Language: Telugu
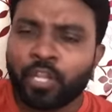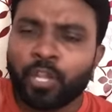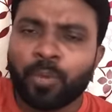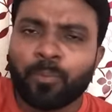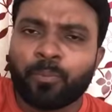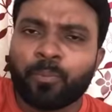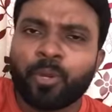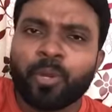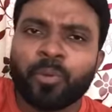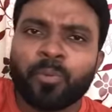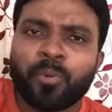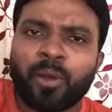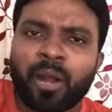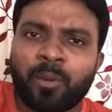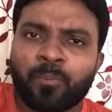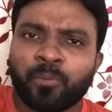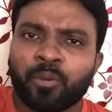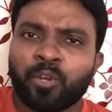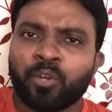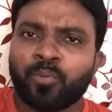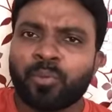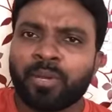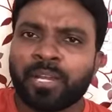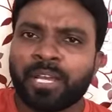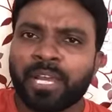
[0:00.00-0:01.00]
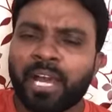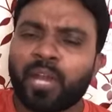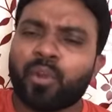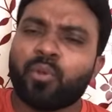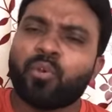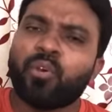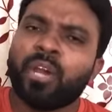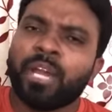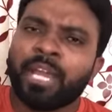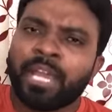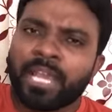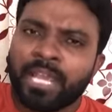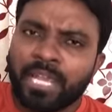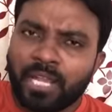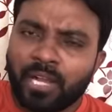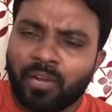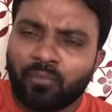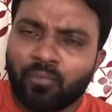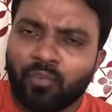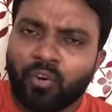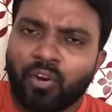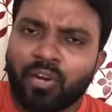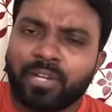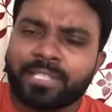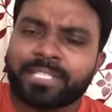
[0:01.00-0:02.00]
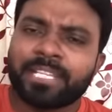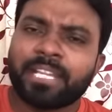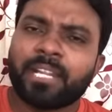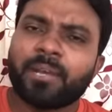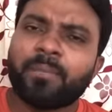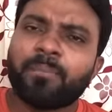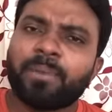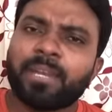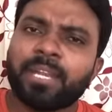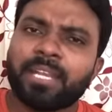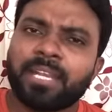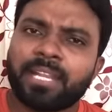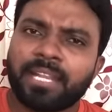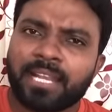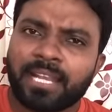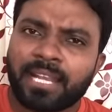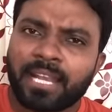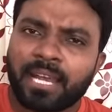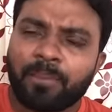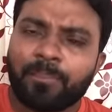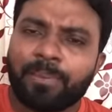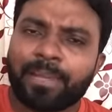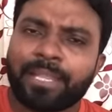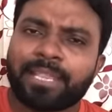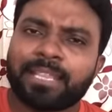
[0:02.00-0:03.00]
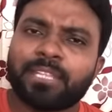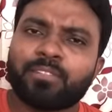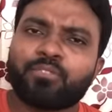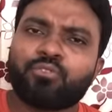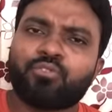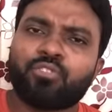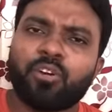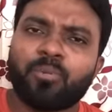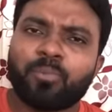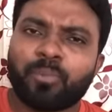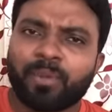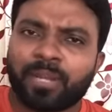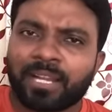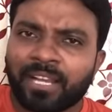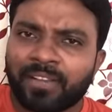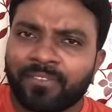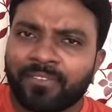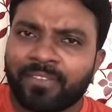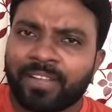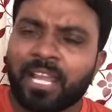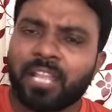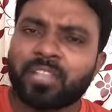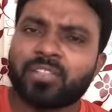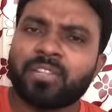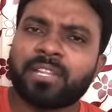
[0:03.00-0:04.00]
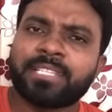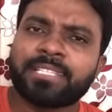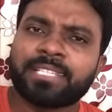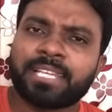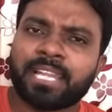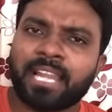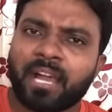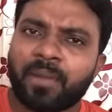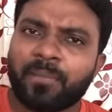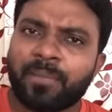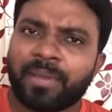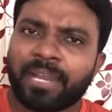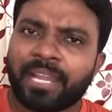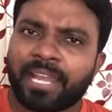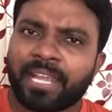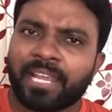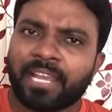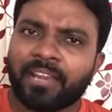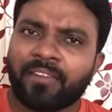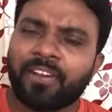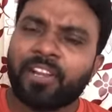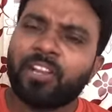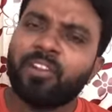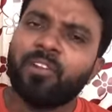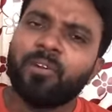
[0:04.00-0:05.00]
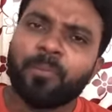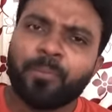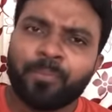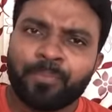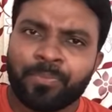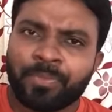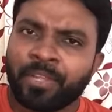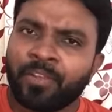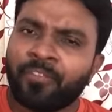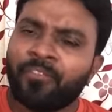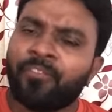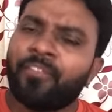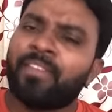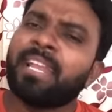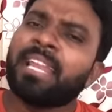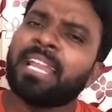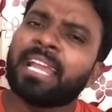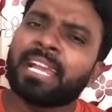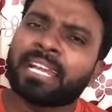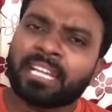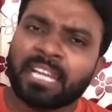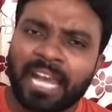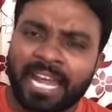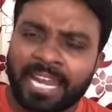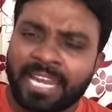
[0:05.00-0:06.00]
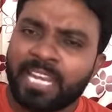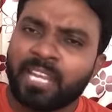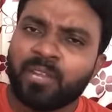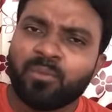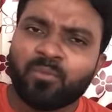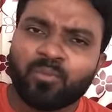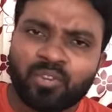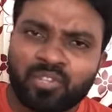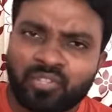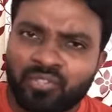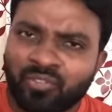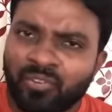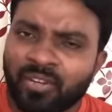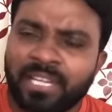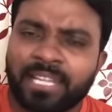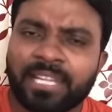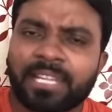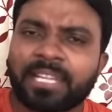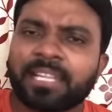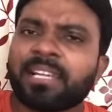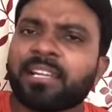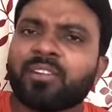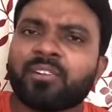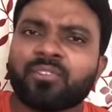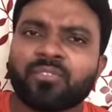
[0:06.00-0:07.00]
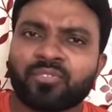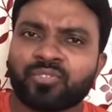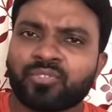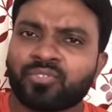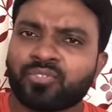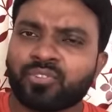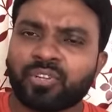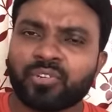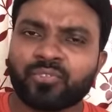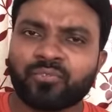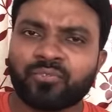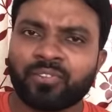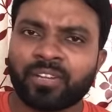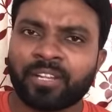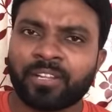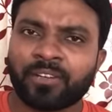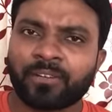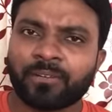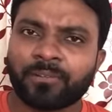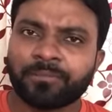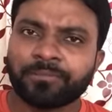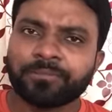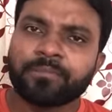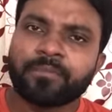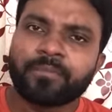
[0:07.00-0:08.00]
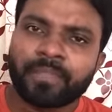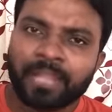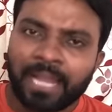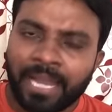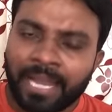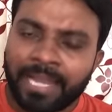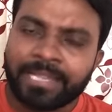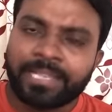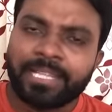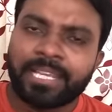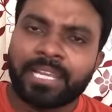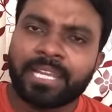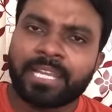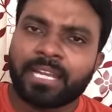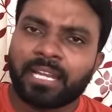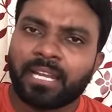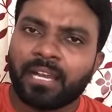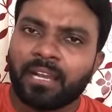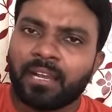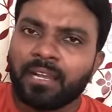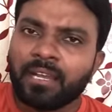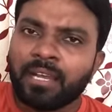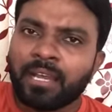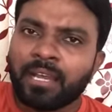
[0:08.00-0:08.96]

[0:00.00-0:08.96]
ఎప్పుడు అమ్ముడు పోయారు ఇంక ఓ సెలబ్రిటీలుగా పెద్ద తోపులుగా వీళ్ళందరూ చలామణి అయ్యే వాళ్ళు వీళ్ళెక్కడ అన్నీ ముడుచుకొని ఇళ్లలో కూర్చొని ఉన్నారు అయితే ఇక్కడ